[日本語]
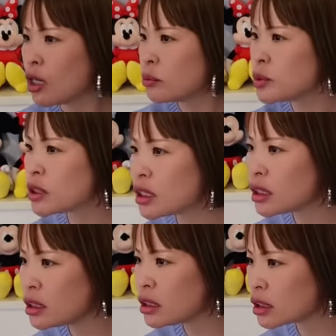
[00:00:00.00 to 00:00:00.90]
難し
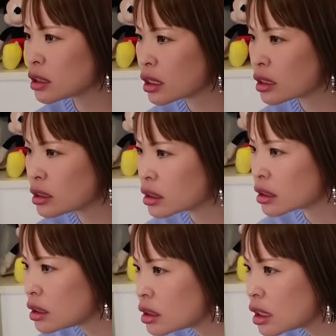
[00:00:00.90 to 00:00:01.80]
いなって感じな
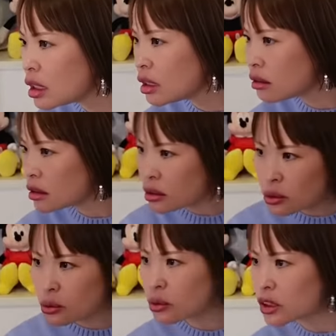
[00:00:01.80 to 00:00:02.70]
きゃいけないっていう
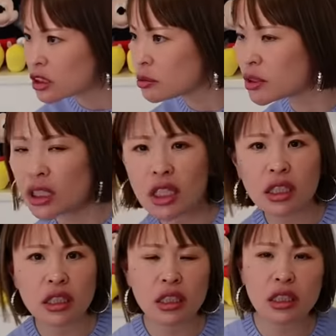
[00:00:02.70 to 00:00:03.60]
ところに自分が行かな
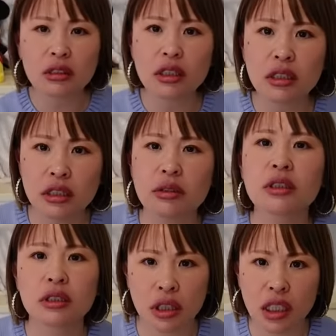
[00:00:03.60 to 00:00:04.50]
きゃいけなくなっちゃうんで
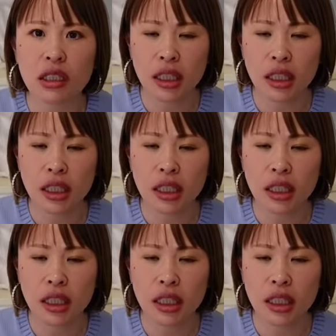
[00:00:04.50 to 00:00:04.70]
すね。